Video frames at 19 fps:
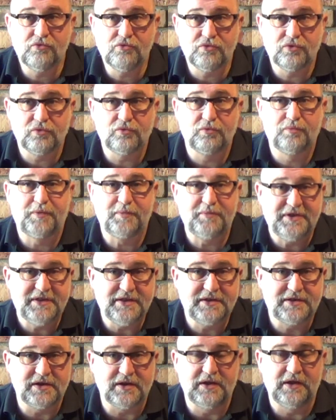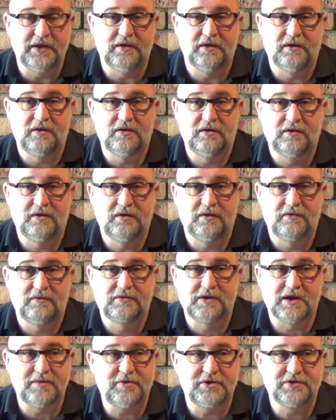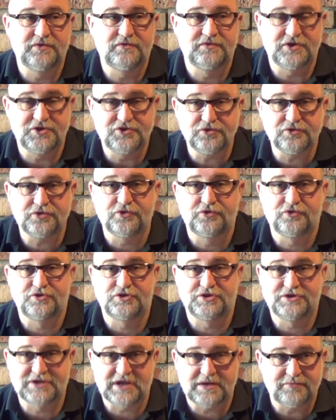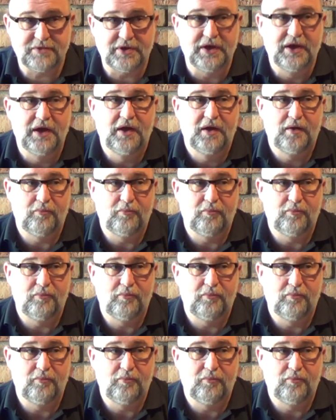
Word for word: У, у победителей командного зачета то же самое